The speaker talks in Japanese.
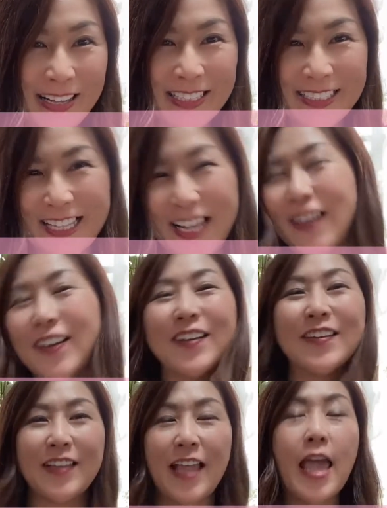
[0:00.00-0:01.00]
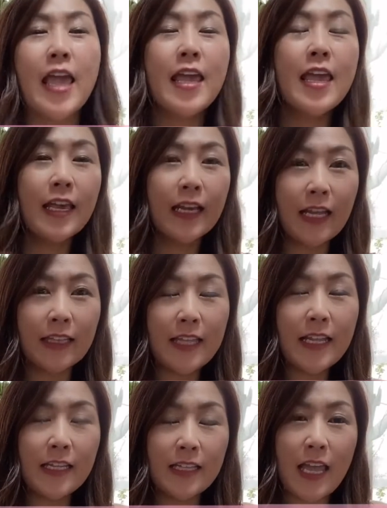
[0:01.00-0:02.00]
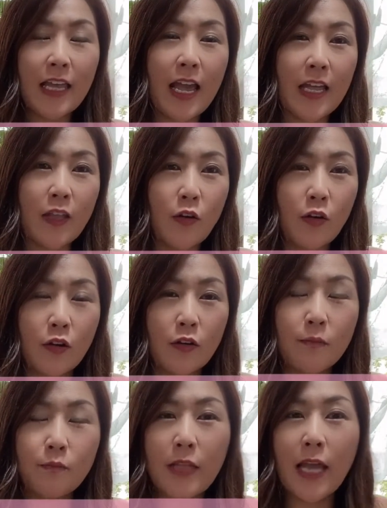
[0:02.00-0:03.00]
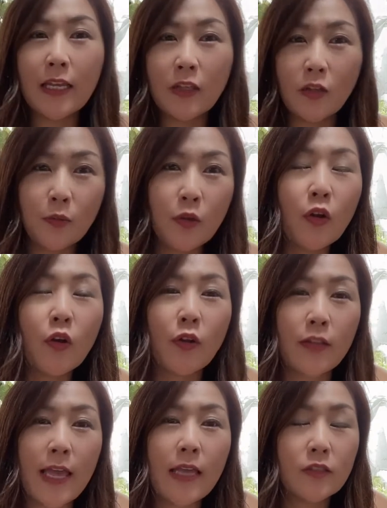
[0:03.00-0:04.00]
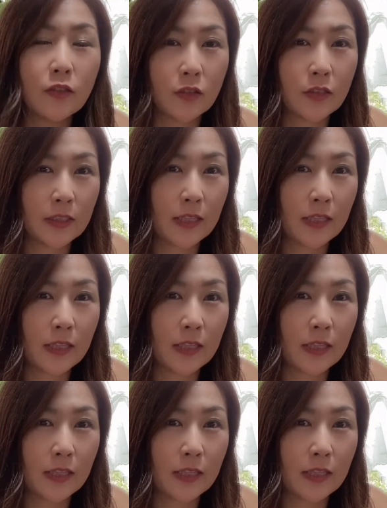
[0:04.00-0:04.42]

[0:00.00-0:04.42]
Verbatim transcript: すということで、勝手にね、あの、ダイエットブログをね、ちょっと、